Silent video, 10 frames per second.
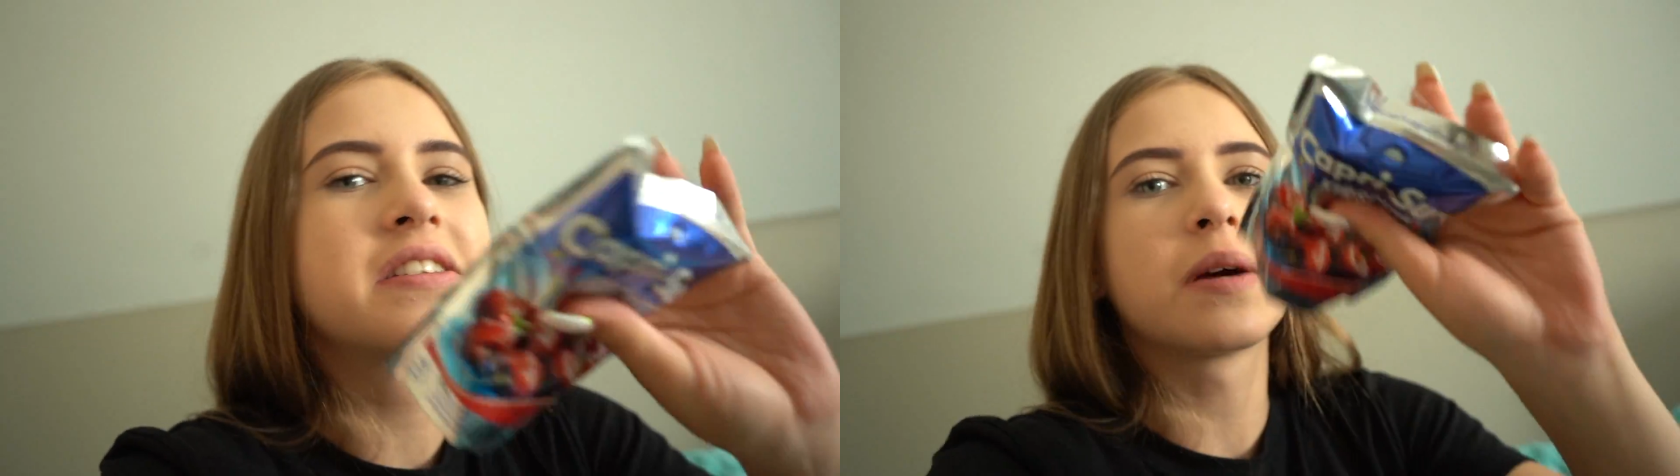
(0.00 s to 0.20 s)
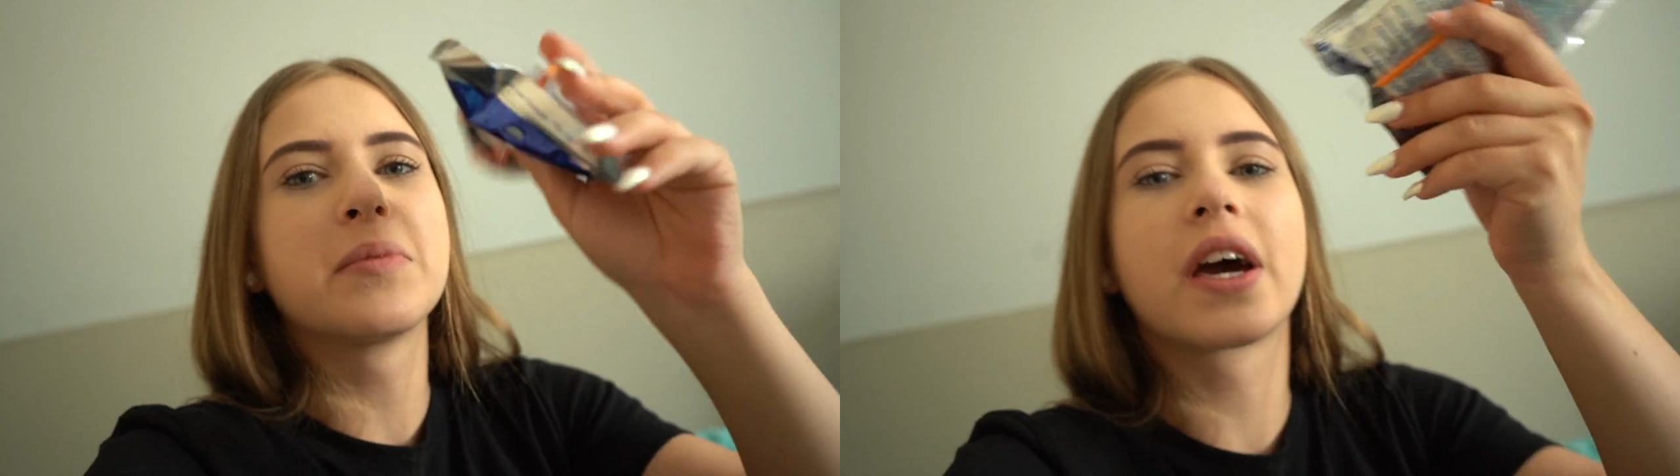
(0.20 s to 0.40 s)

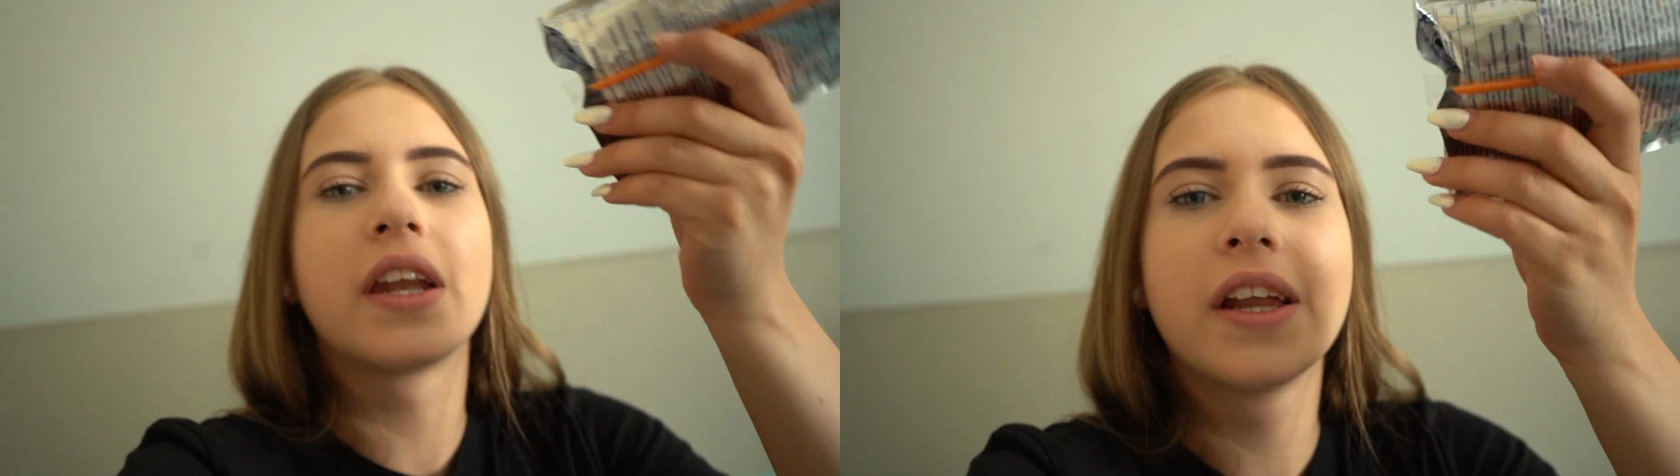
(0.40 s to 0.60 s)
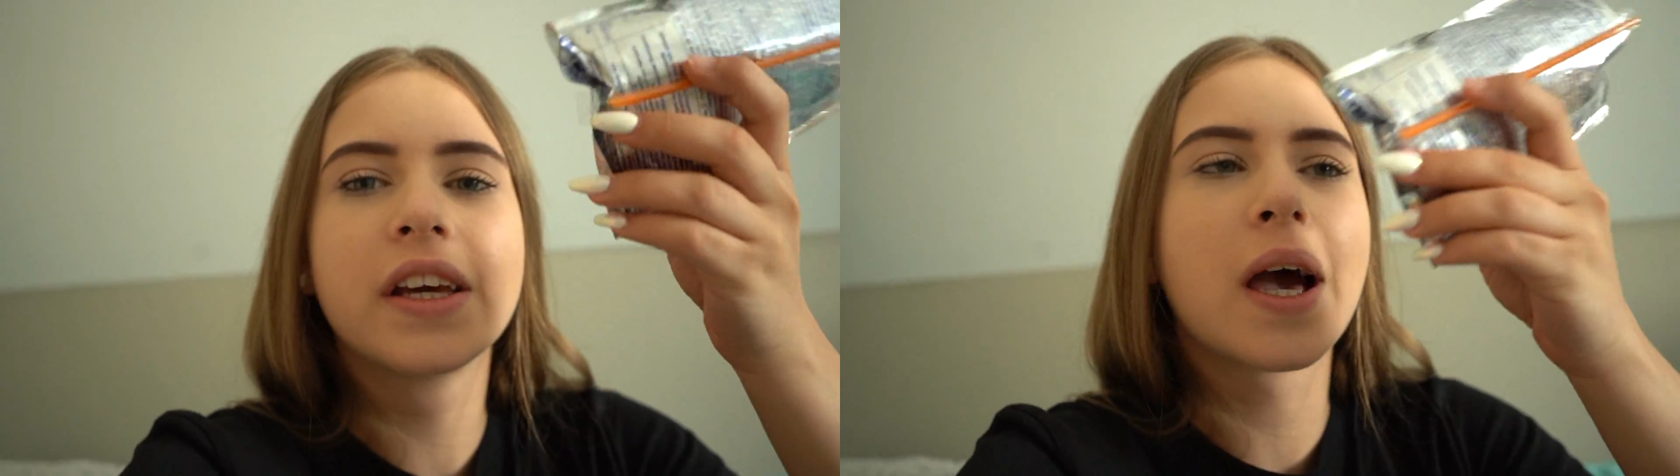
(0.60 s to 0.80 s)
ich habe mir
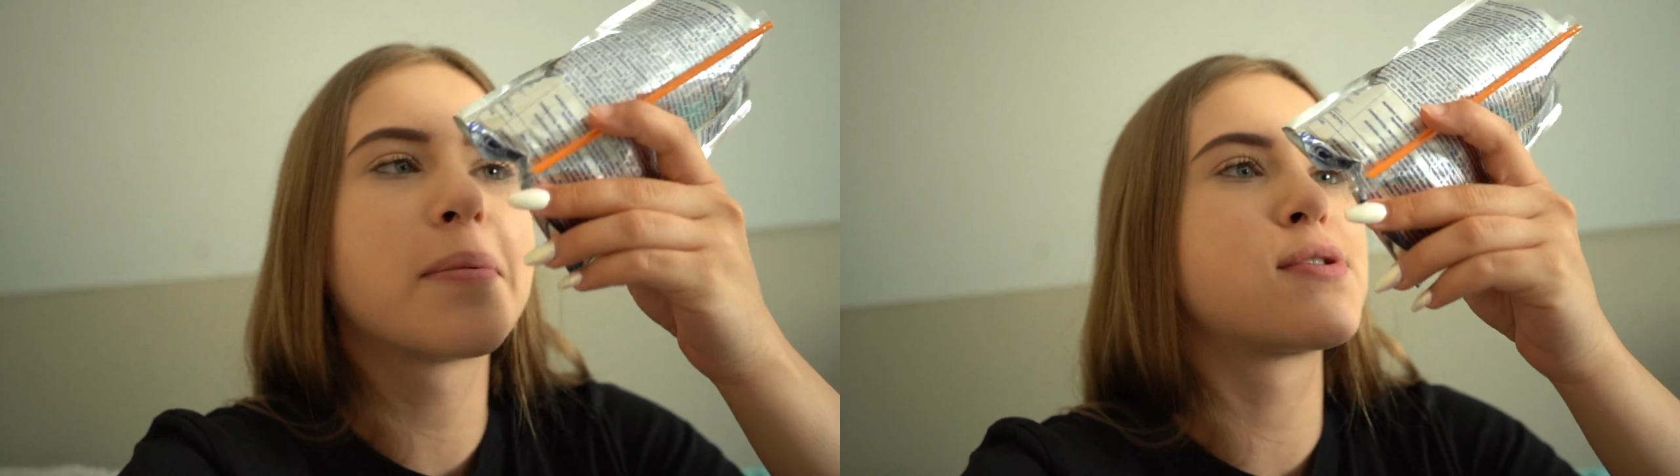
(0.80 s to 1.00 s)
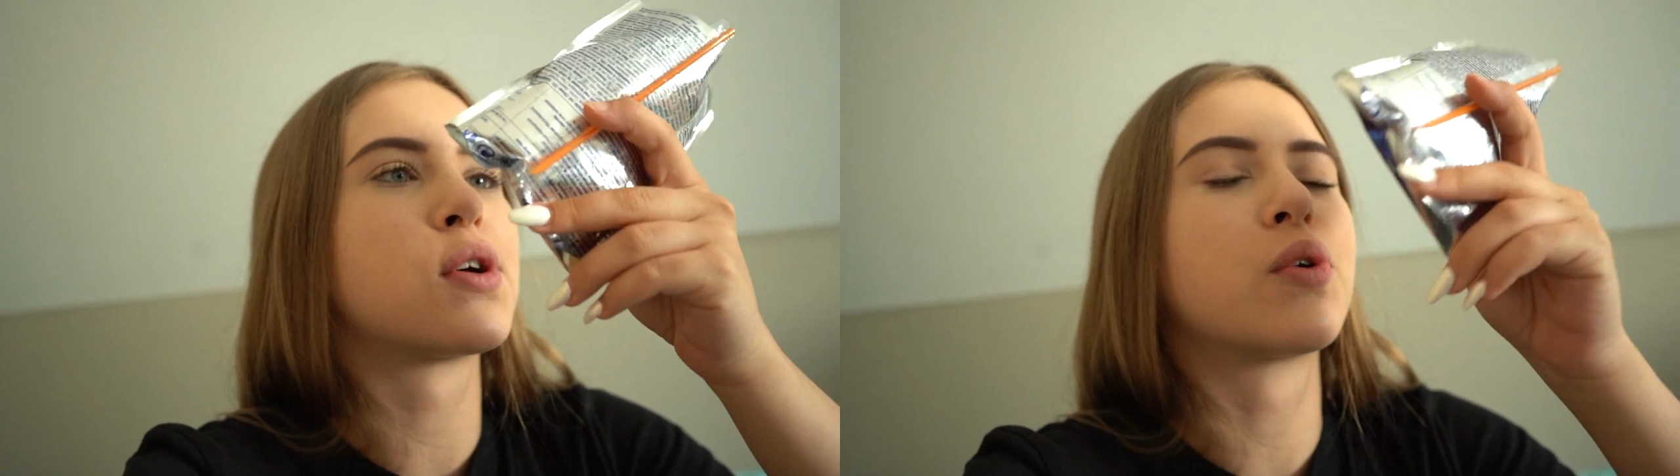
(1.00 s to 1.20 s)
gerade eine
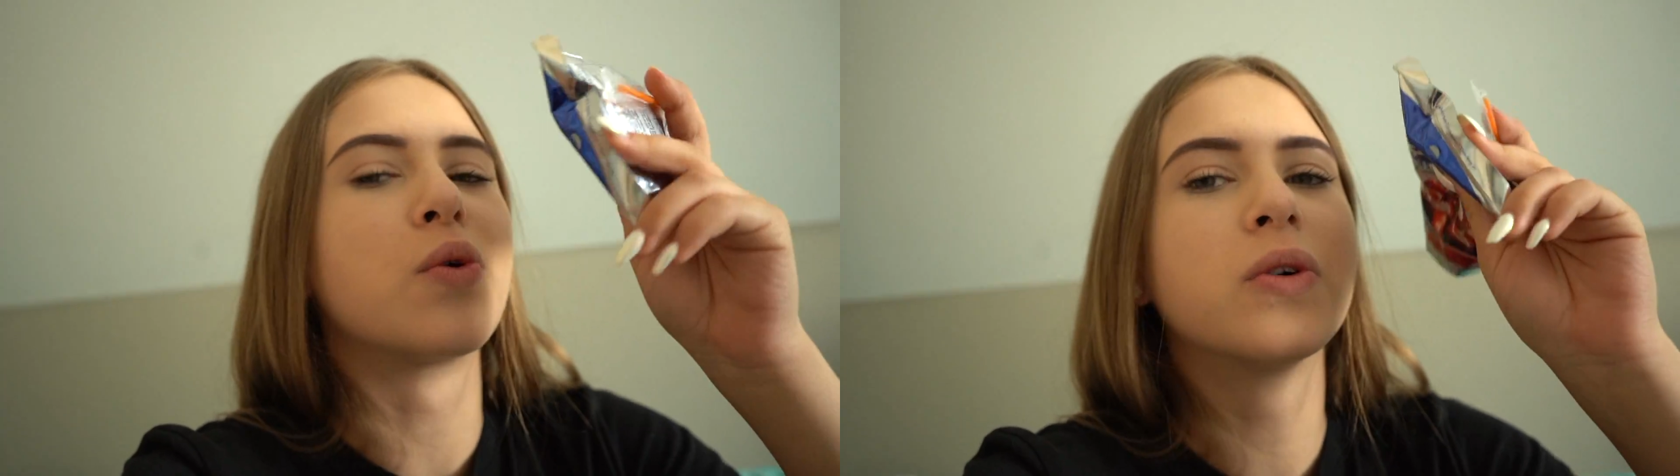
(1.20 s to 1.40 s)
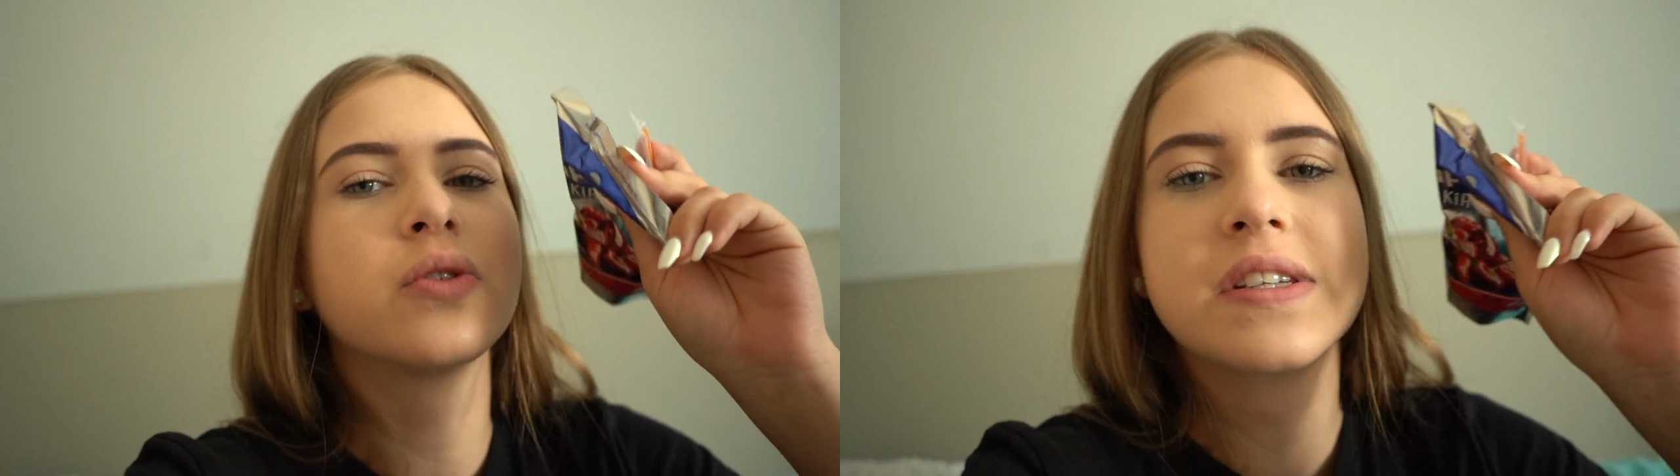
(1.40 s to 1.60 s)
Capri-Sonne
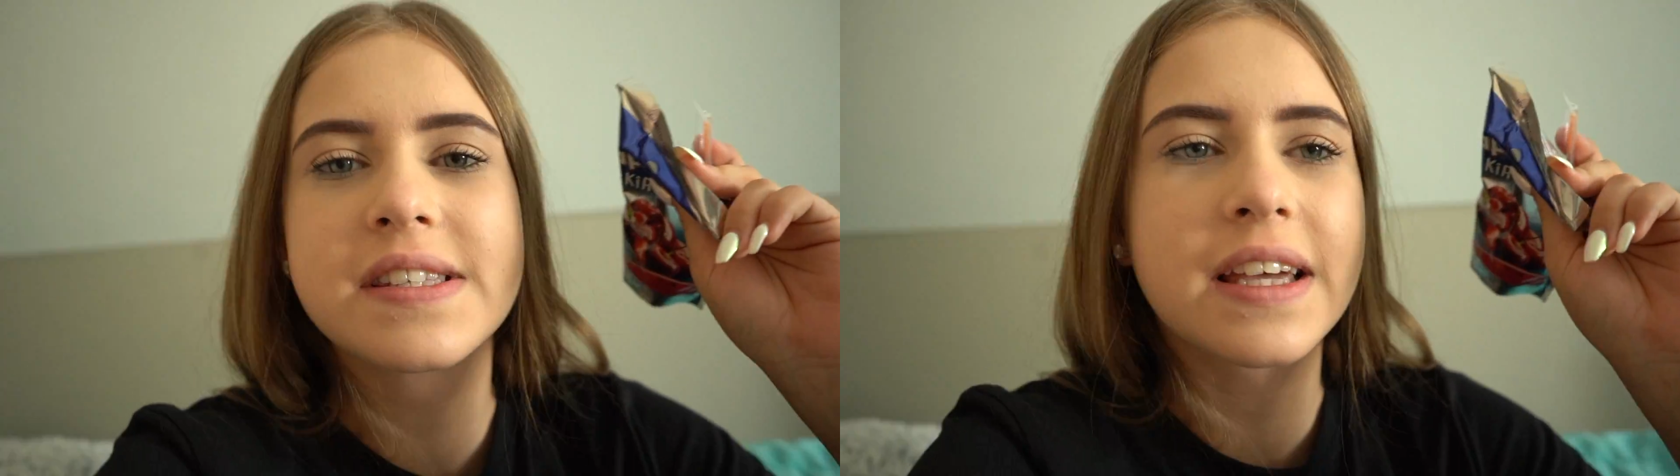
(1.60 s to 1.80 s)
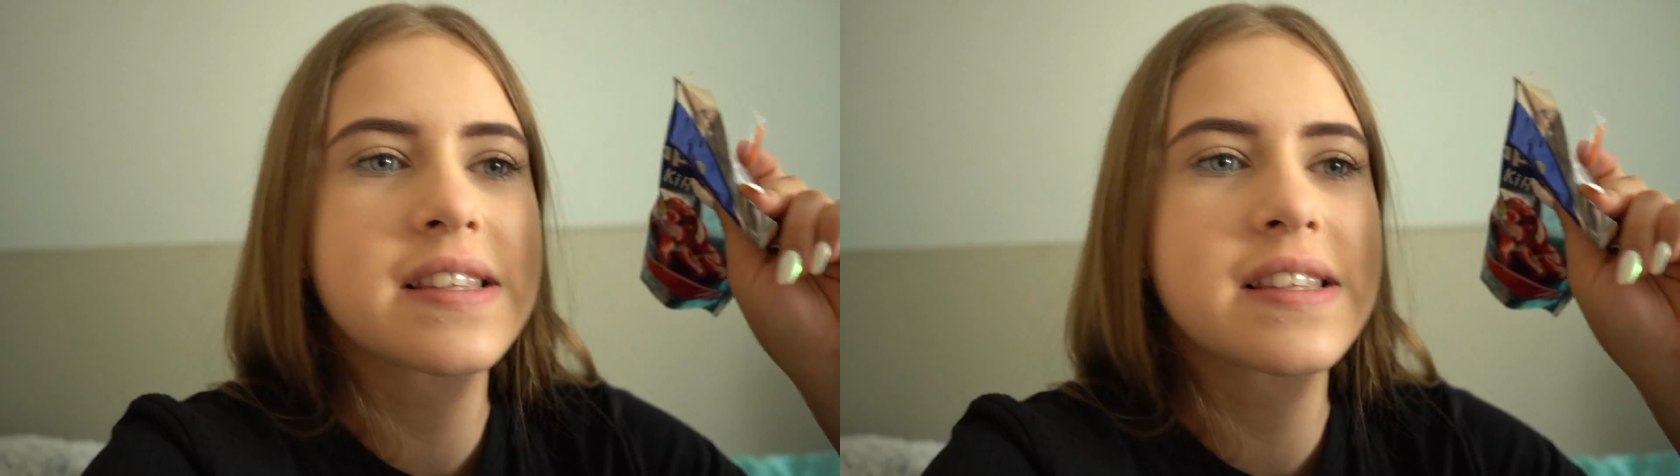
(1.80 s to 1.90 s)
geholt und das ist